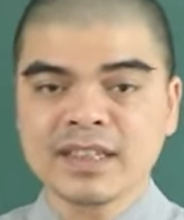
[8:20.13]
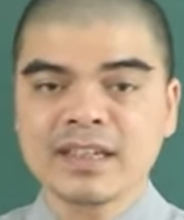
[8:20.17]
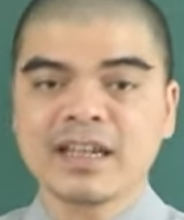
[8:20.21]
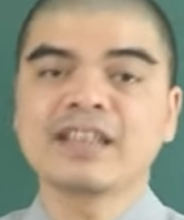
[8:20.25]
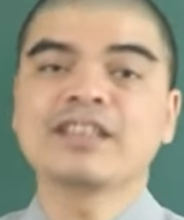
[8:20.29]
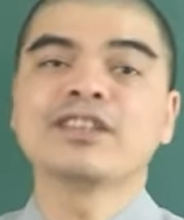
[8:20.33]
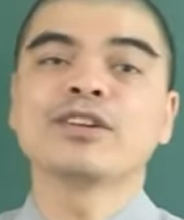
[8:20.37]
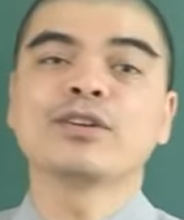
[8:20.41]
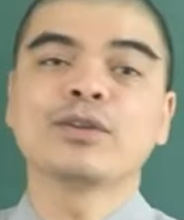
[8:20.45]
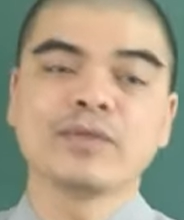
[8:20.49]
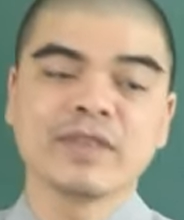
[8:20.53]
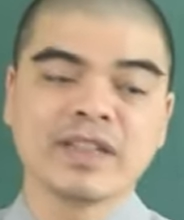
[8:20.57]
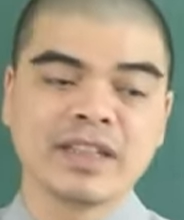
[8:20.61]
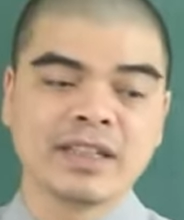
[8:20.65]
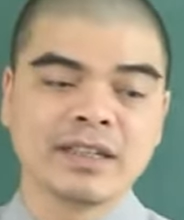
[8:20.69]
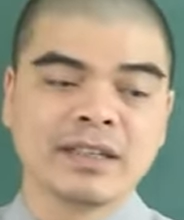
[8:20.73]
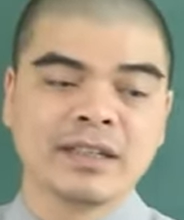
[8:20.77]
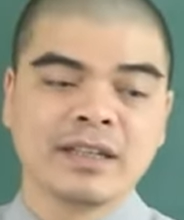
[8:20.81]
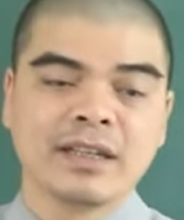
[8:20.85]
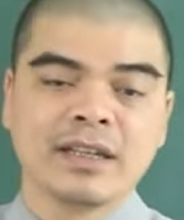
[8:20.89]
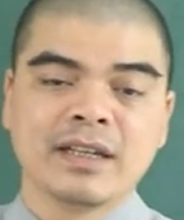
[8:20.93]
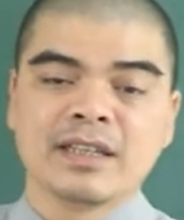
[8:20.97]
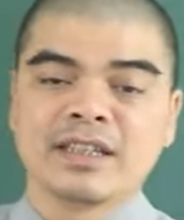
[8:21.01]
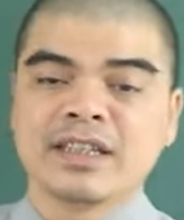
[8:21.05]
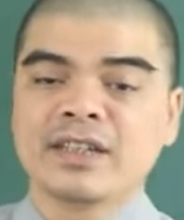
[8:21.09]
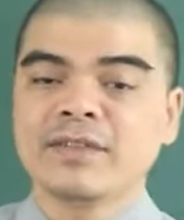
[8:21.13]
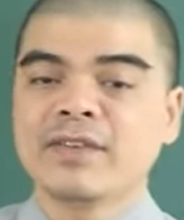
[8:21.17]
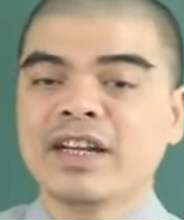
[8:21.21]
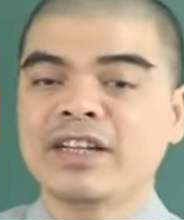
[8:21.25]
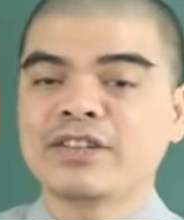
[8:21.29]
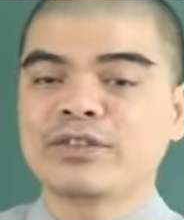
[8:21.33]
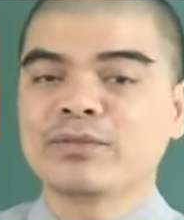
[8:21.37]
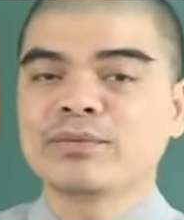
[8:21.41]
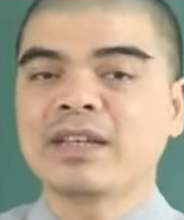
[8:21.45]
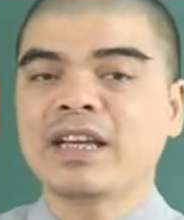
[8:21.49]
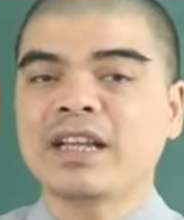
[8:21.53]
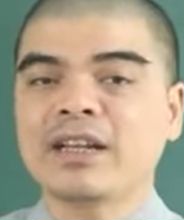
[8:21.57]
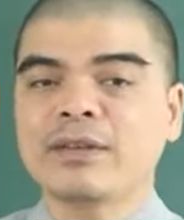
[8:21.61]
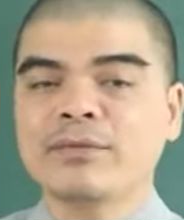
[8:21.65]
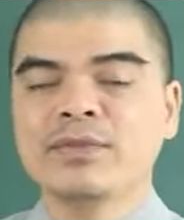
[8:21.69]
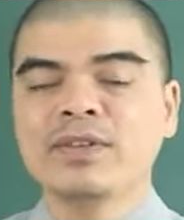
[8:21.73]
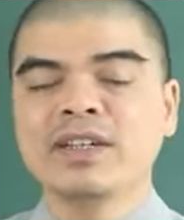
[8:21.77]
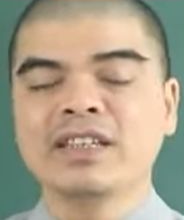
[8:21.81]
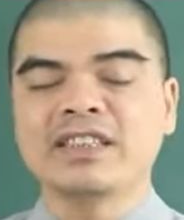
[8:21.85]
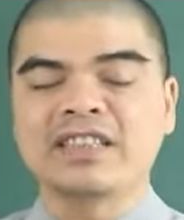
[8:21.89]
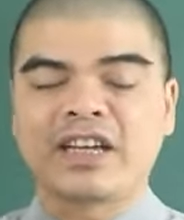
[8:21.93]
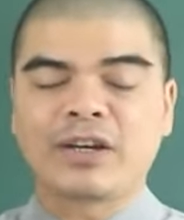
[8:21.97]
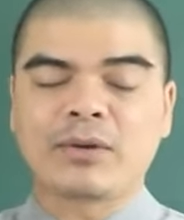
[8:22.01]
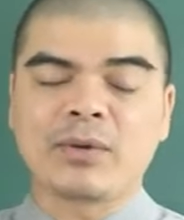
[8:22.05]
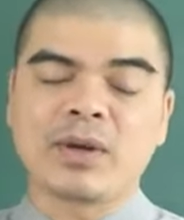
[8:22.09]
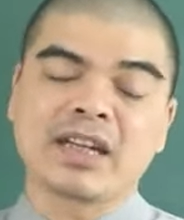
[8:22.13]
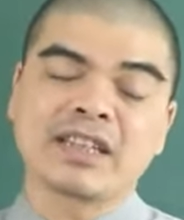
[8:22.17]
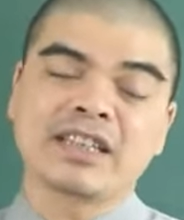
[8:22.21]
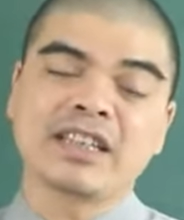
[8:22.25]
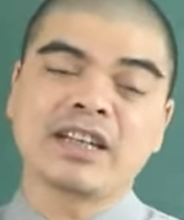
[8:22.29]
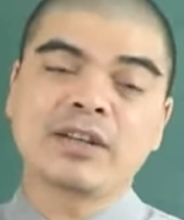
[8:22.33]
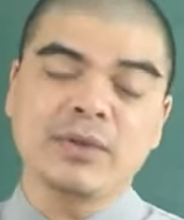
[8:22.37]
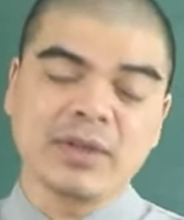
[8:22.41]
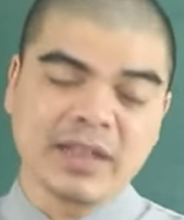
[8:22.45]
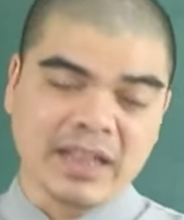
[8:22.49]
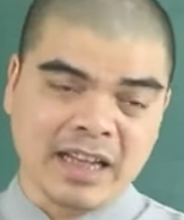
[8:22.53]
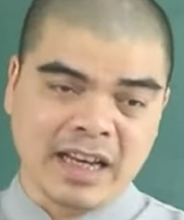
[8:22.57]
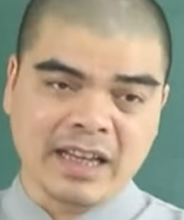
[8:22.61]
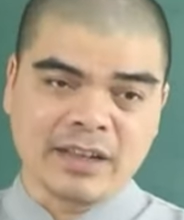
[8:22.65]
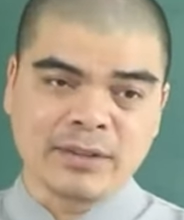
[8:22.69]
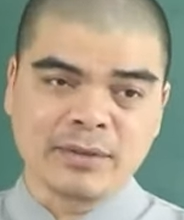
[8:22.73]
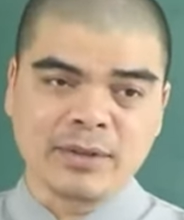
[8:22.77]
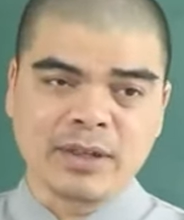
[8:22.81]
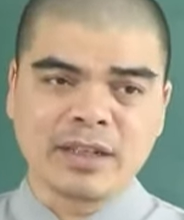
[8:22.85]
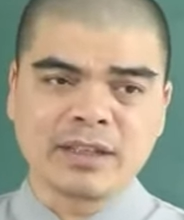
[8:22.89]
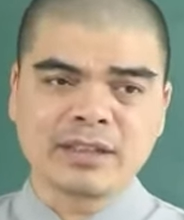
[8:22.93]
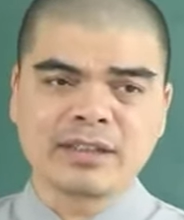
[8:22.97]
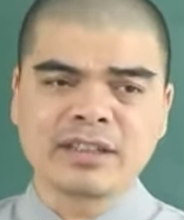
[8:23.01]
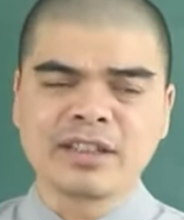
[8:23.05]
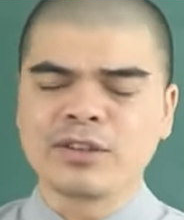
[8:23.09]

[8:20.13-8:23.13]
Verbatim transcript: À, thưa quý vị, như vậy là chúng ta đã vừa trải qua cái Tết Nguyên đán đúng không ạ?